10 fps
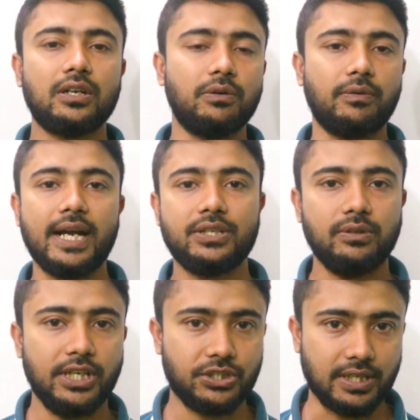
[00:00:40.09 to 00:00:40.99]

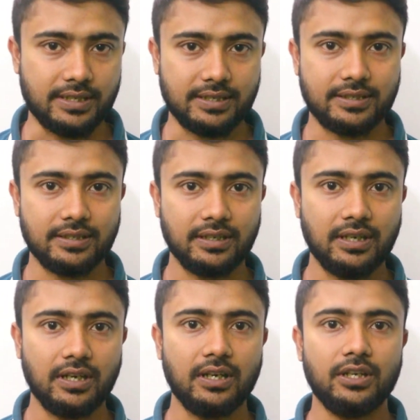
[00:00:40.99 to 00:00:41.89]
কংগ্রাচুলেশনস
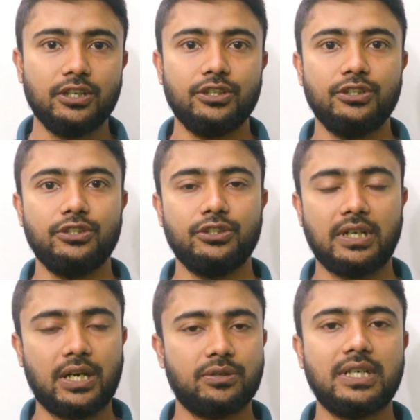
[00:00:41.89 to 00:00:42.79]

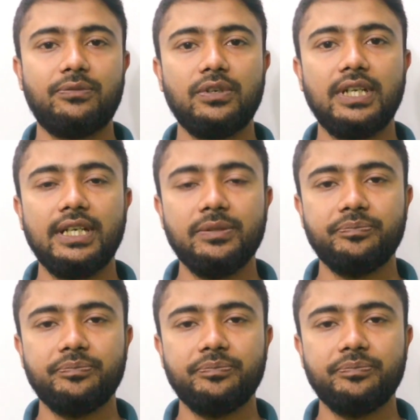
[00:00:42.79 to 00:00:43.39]
কারো সাফল্যে